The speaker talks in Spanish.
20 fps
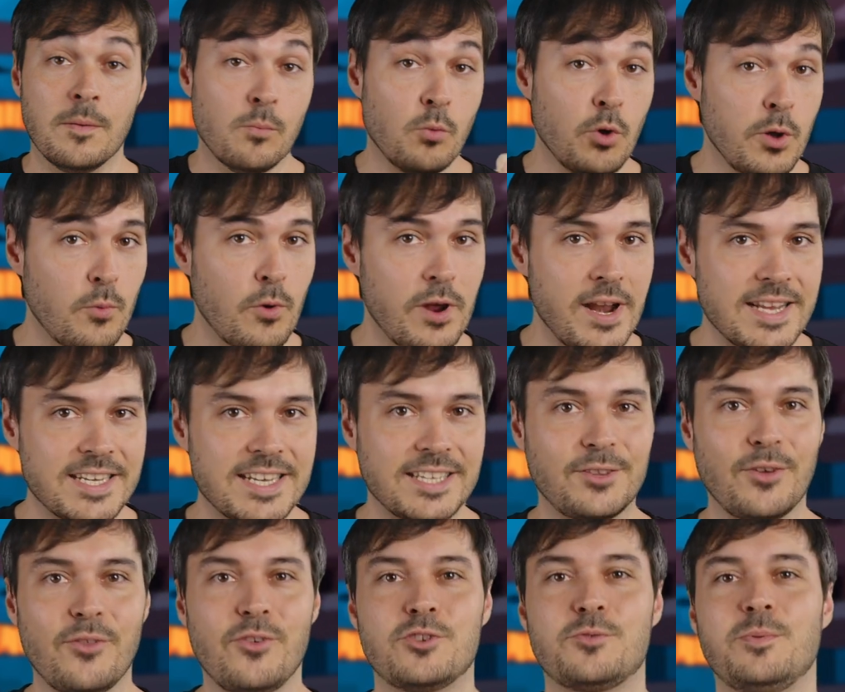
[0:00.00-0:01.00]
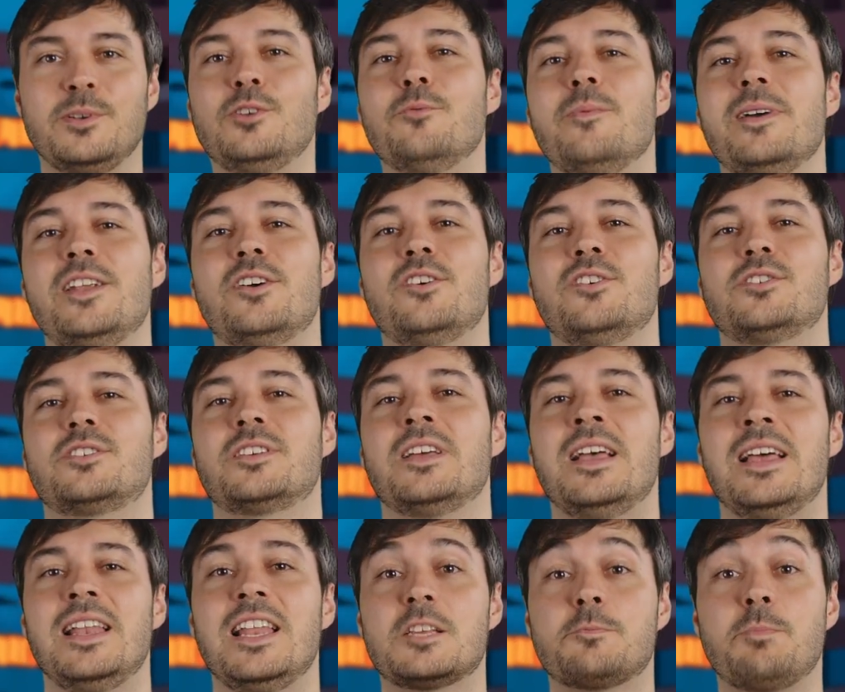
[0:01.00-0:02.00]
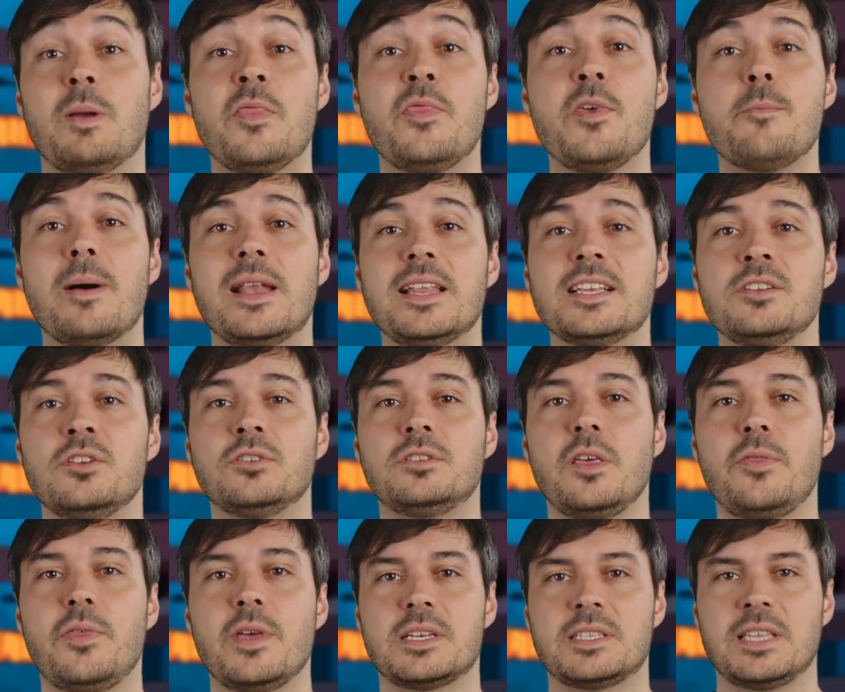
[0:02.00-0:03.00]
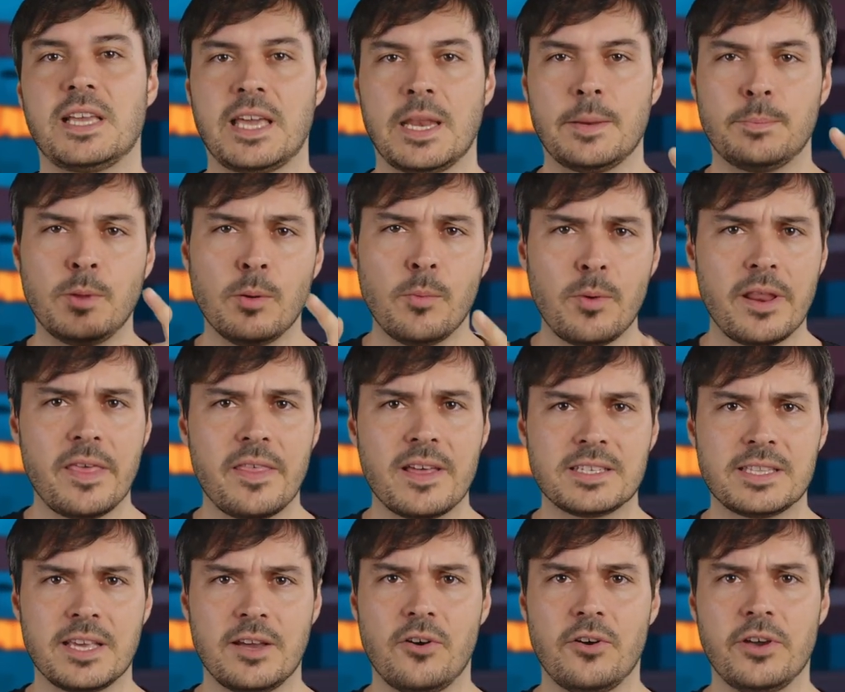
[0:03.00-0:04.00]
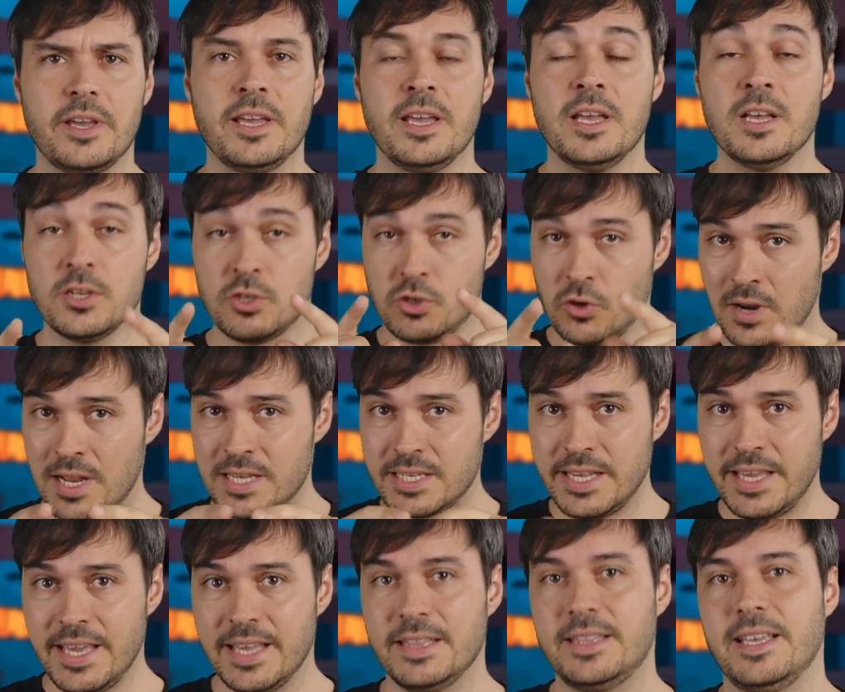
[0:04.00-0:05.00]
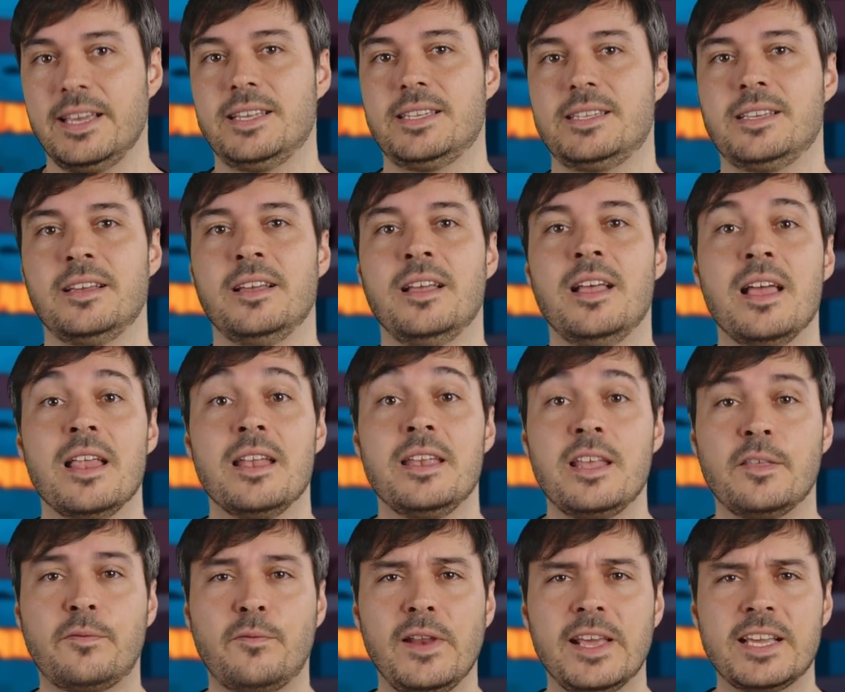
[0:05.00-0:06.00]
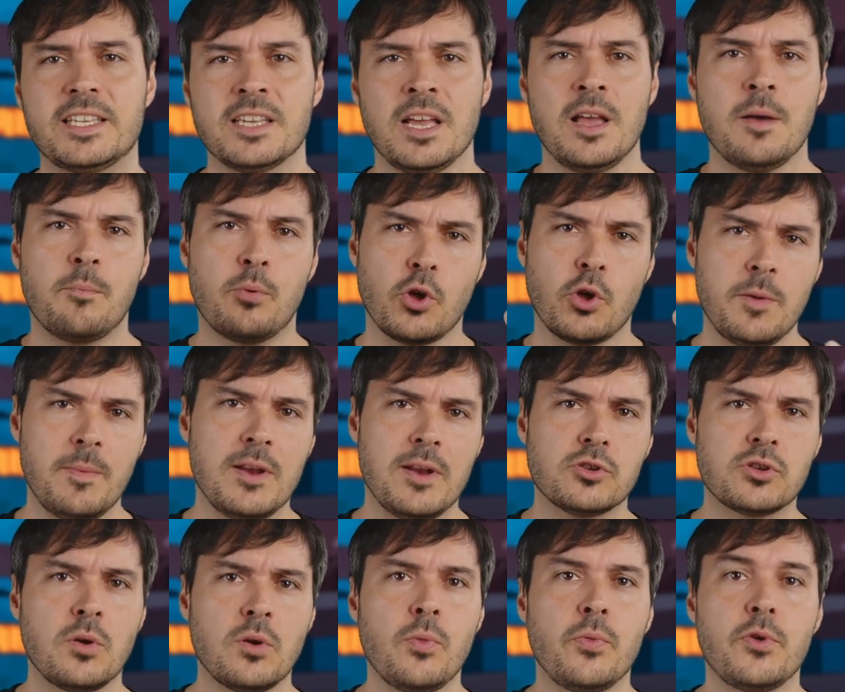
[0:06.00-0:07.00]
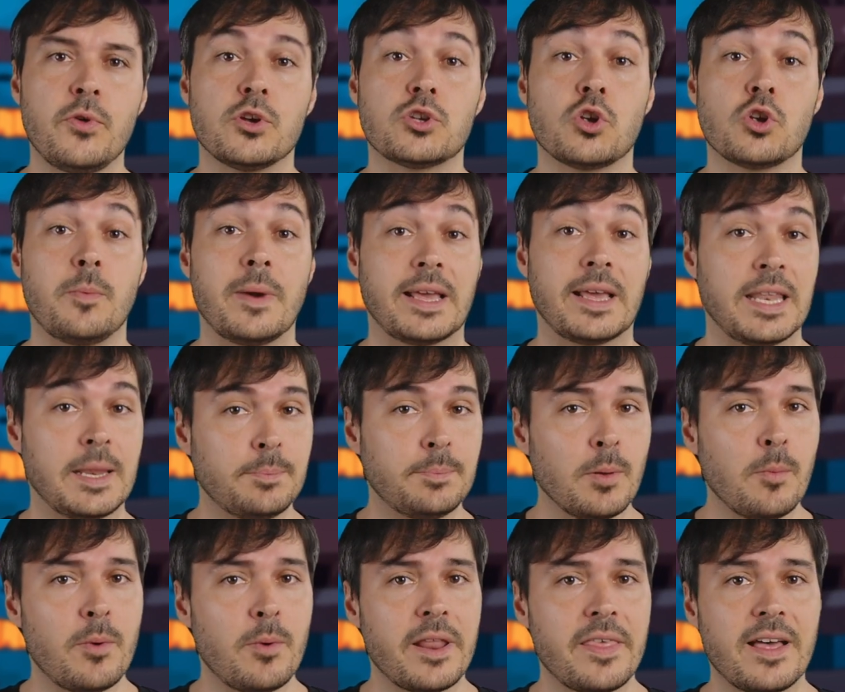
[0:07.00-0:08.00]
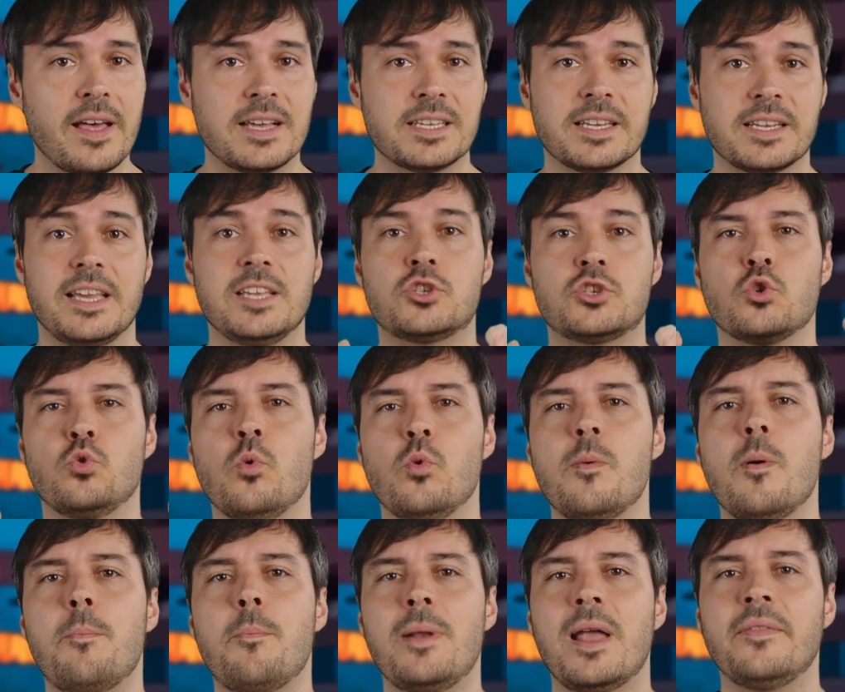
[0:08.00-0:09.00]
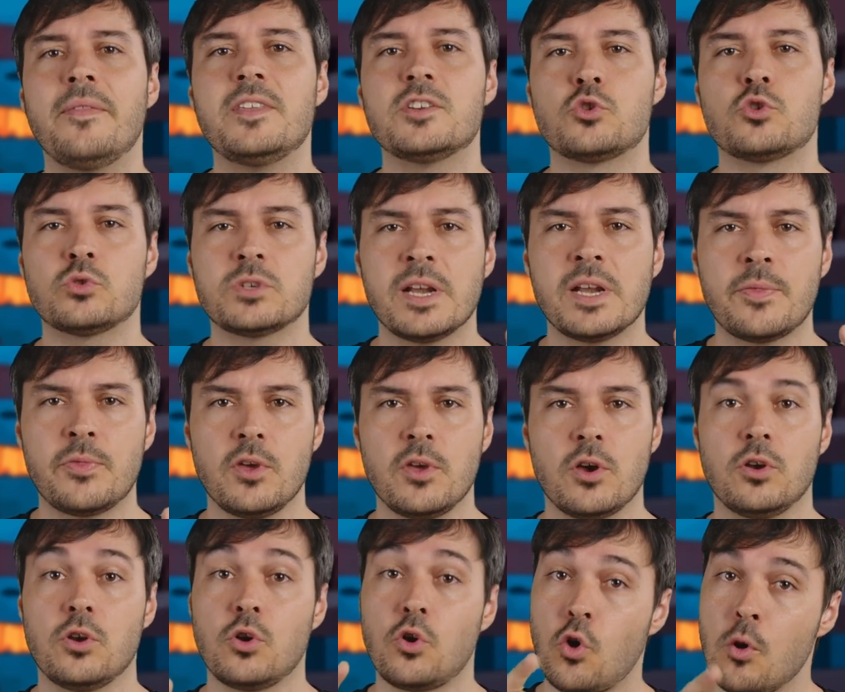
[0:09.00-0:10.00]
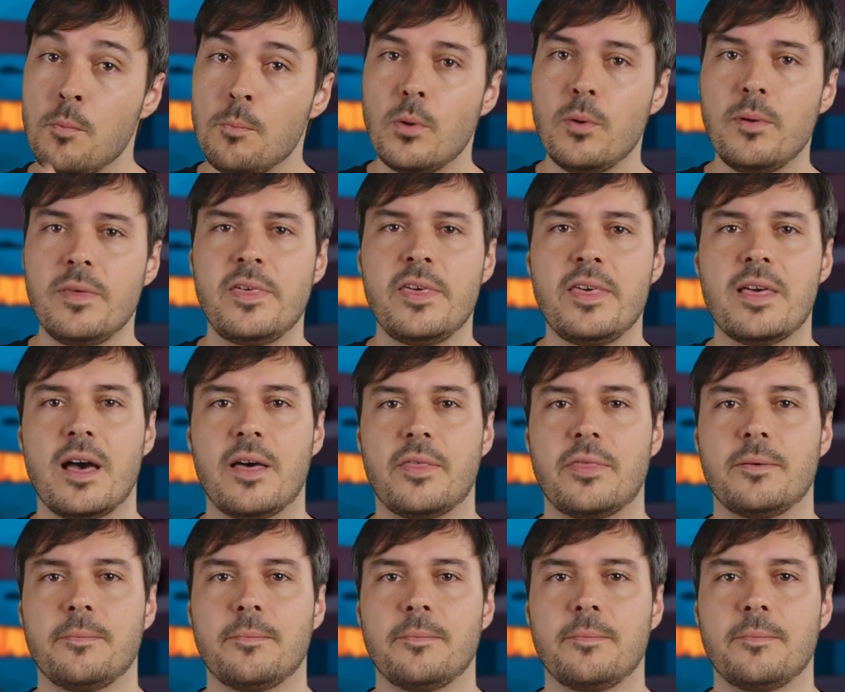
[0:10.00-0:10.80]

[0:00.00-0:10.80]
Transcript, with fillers: Muy buenas a todos, bitumeros. Las principales noticias de criptomonedas de hoy son las siguientes. Netflix prohíbe los anuncios sobre criptomonedas en su nuevo plan de suscripción con publicidad.